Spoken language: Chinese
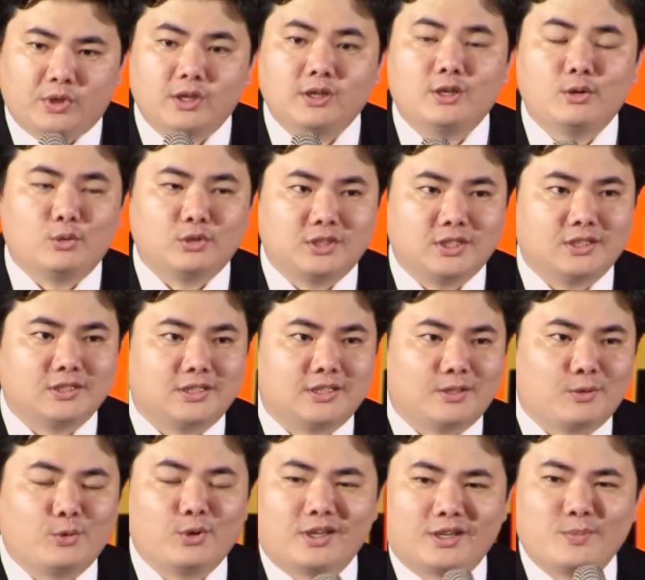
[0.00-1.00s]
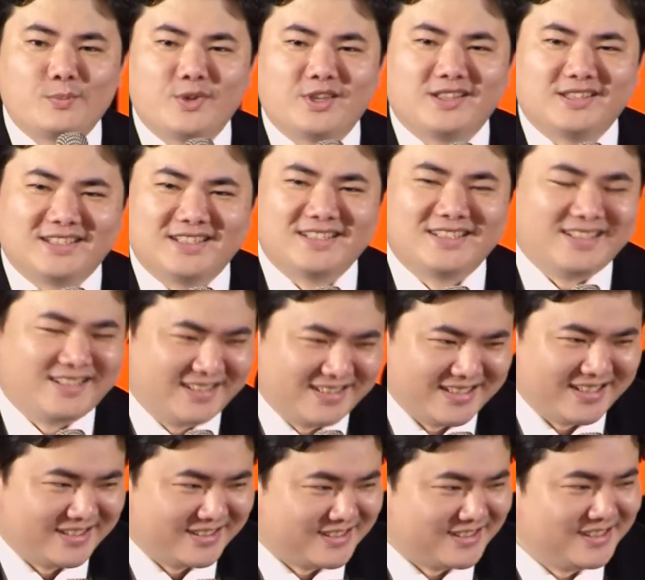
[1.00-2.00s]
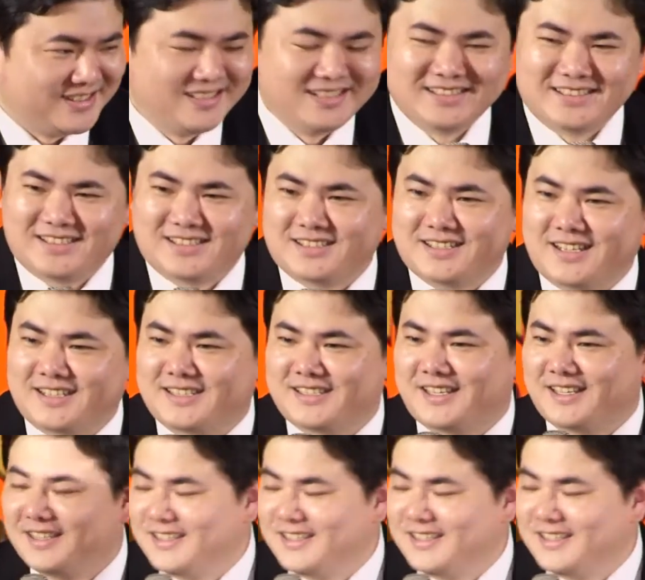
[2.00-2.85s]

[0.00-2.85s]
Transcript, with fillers: 跟我借钱，我也跟别人借钱这样子。谢谢大家。